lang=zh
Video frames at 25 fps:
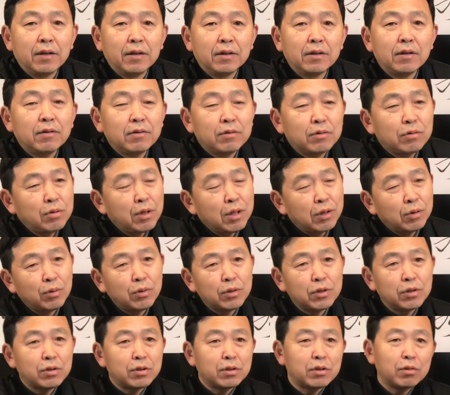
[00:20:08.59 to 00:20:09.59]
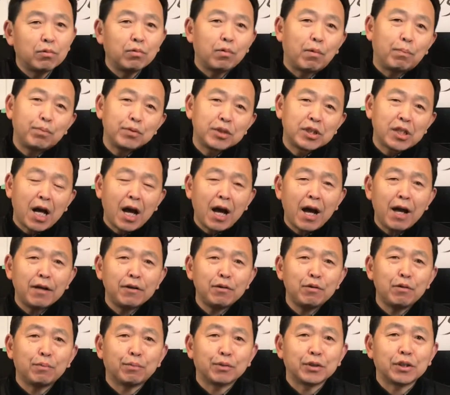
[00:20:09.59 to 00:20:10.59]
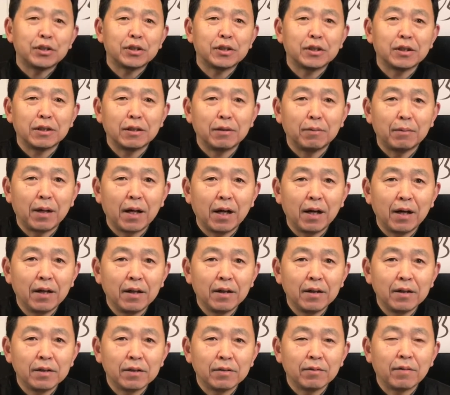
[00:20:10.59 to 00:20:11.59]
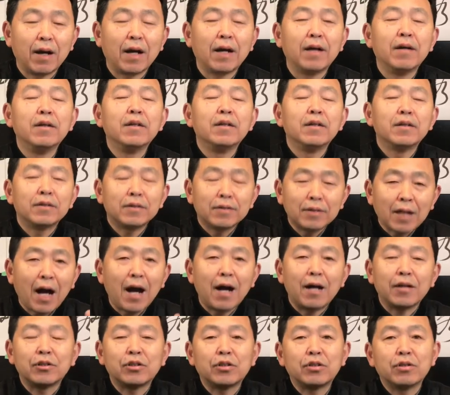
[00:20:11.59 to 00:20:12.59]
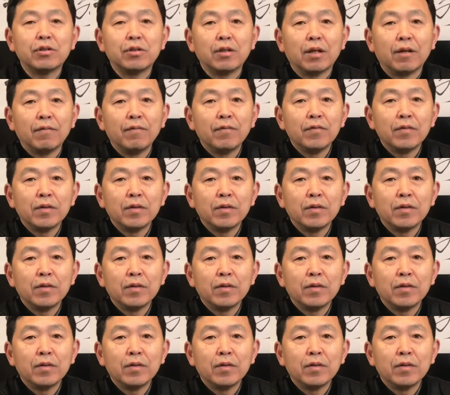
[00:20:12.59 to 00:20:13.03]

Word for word: 但最多就是我不参与不就行了嘛，是吧？大致呢，